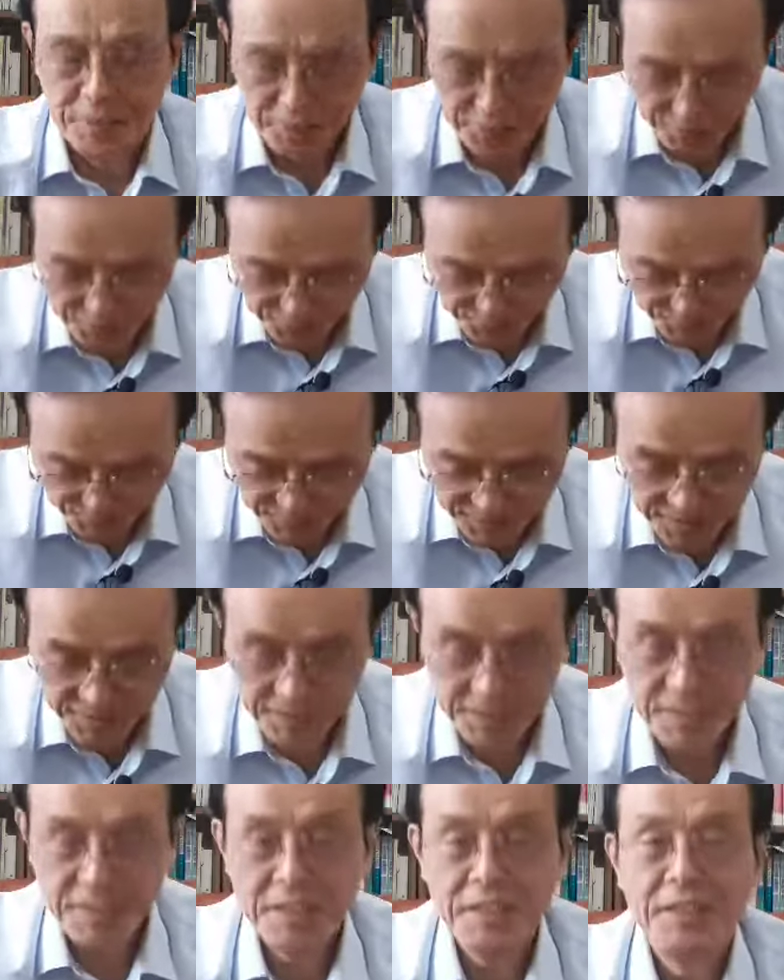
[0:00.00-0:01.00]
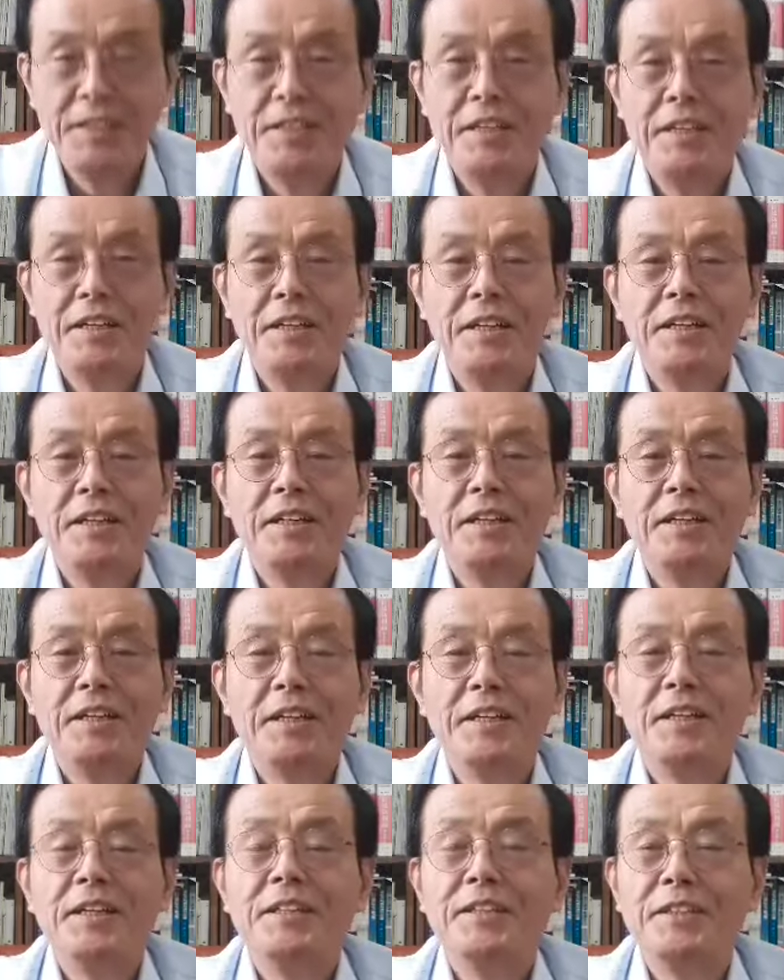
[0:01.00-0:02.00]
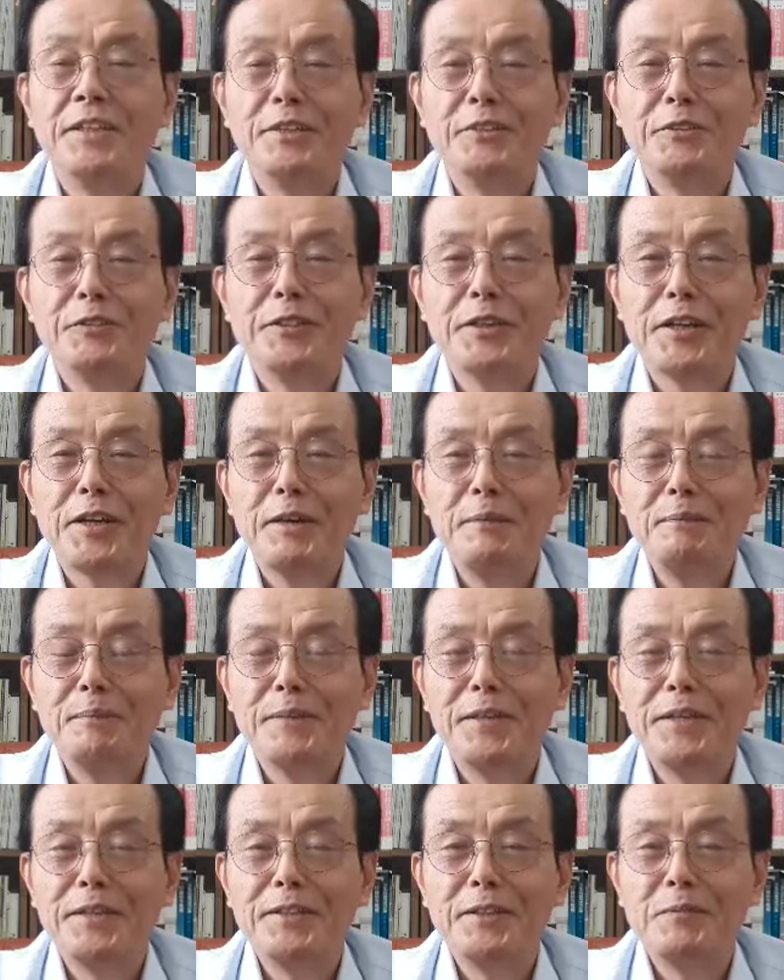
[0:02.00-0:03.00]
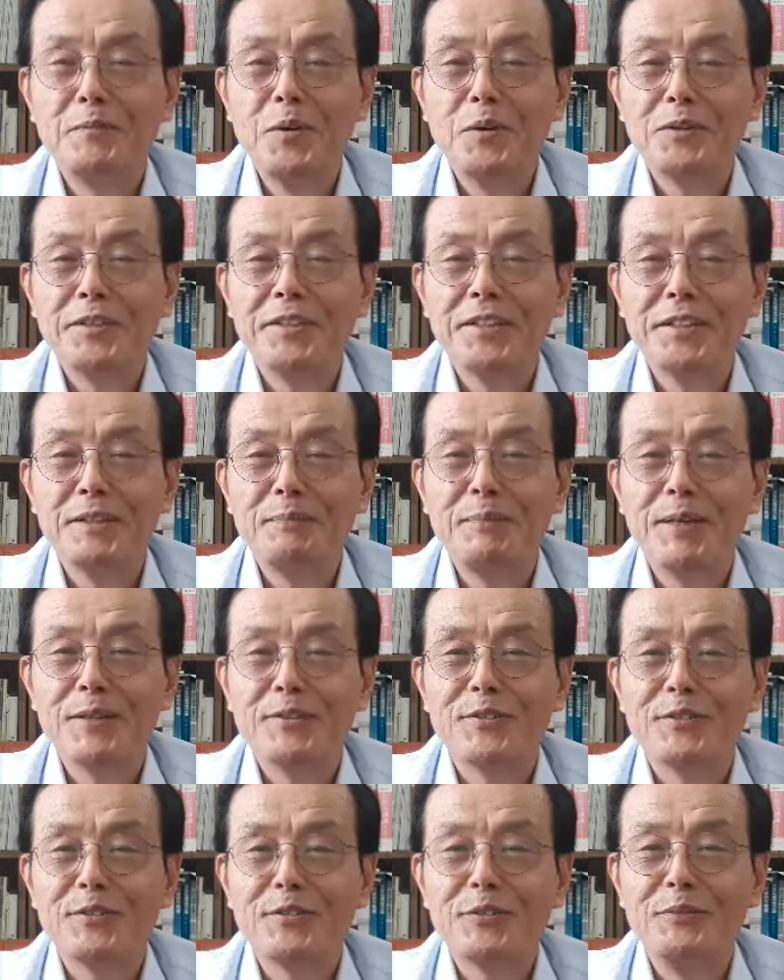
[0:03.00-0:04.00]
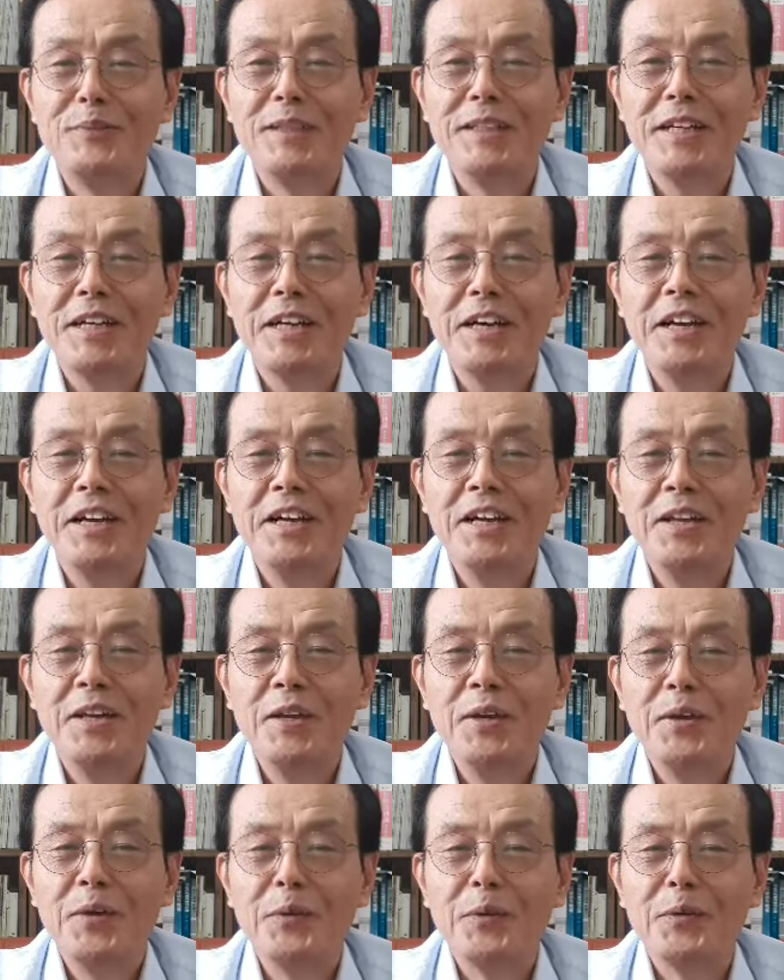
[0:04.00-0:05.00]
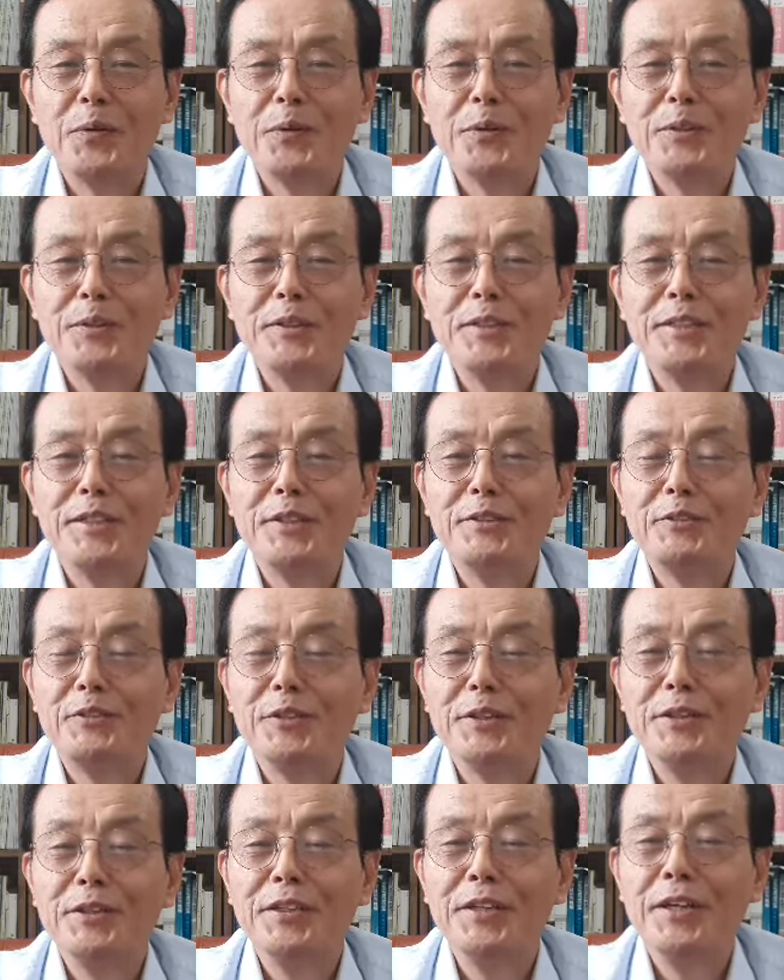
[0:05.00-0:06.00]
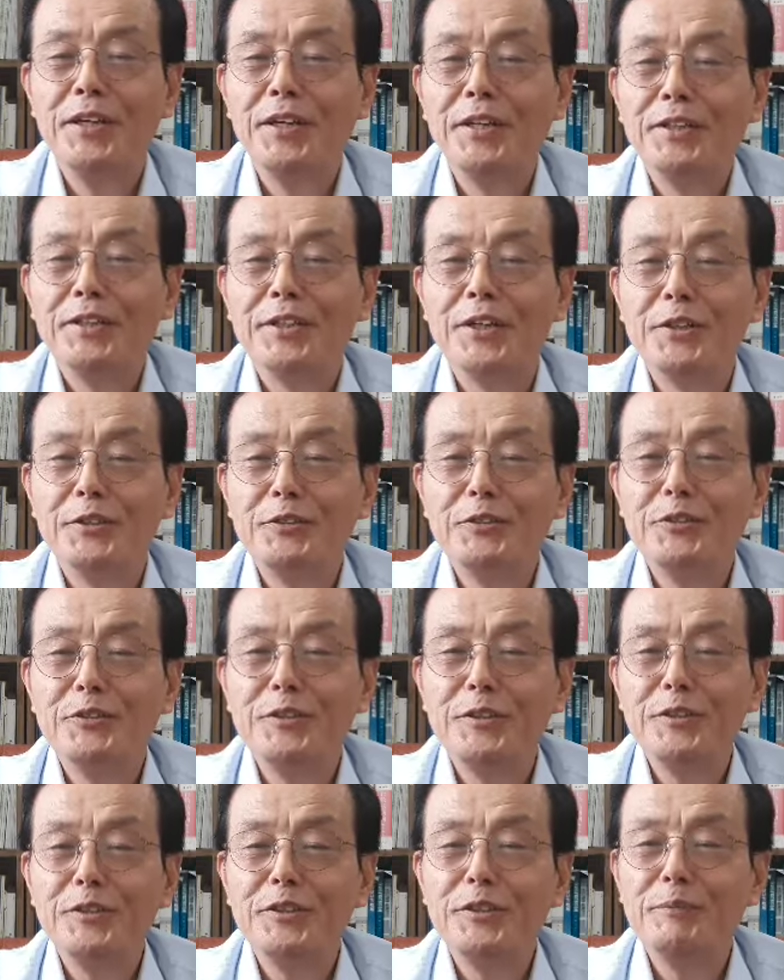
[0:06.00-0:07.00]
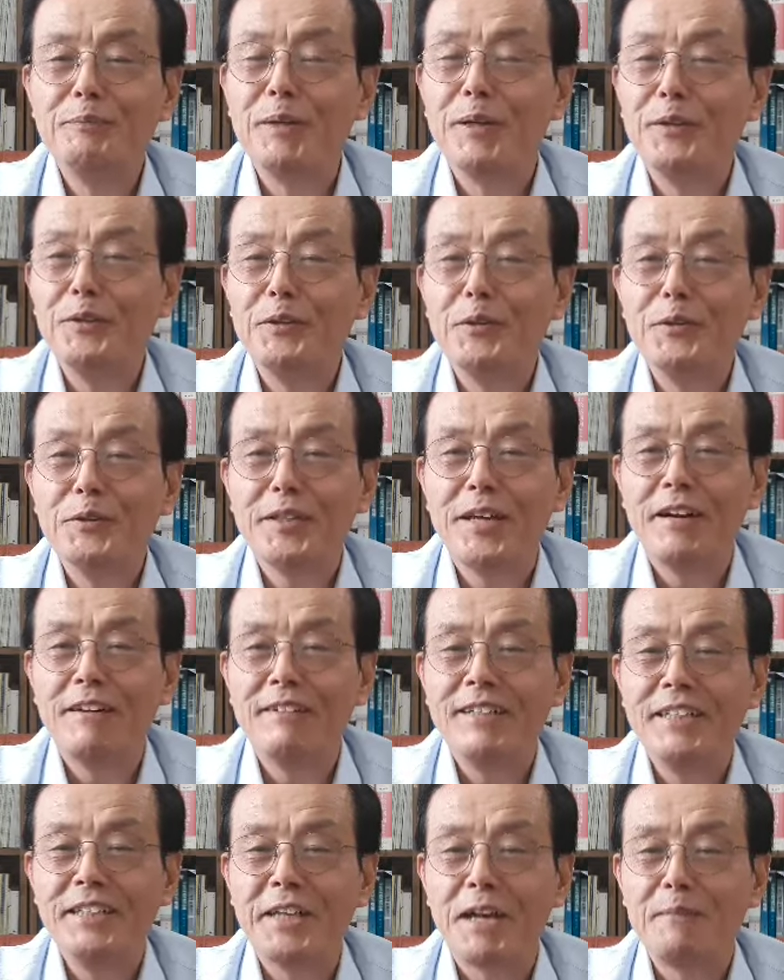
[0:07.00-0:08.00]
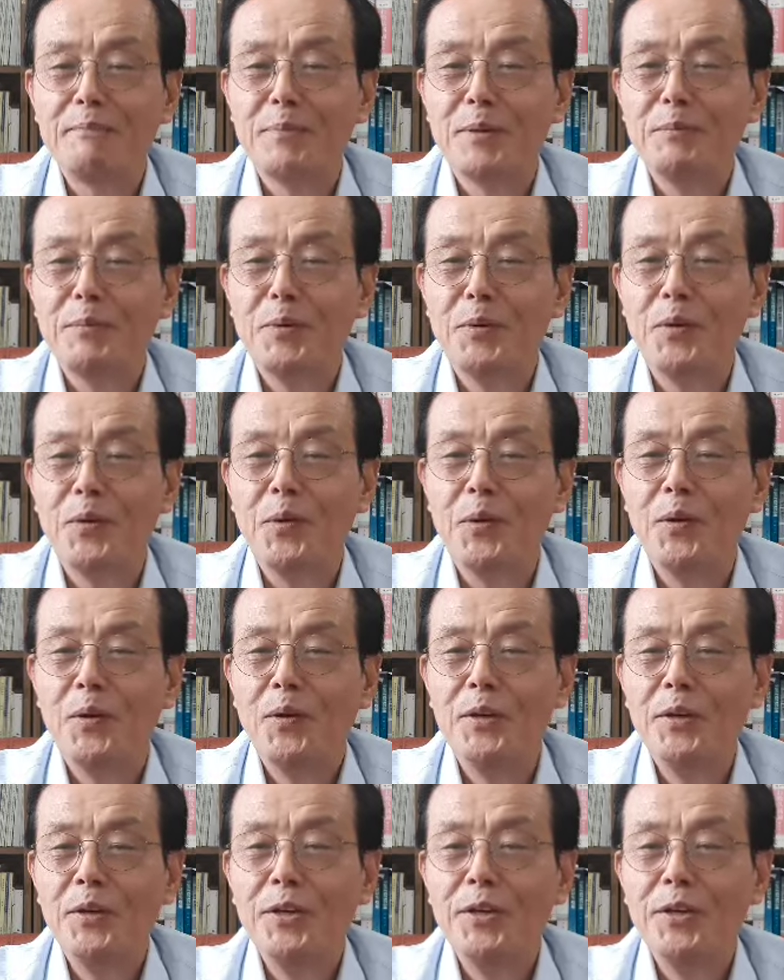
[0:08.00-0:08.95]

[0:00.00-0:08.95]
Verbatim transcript: 안녕하십니까. 제주 사람 대정몽생이 백승주입니다. 오늘은 제주의 정주인구의 변동 사항을 살펴보고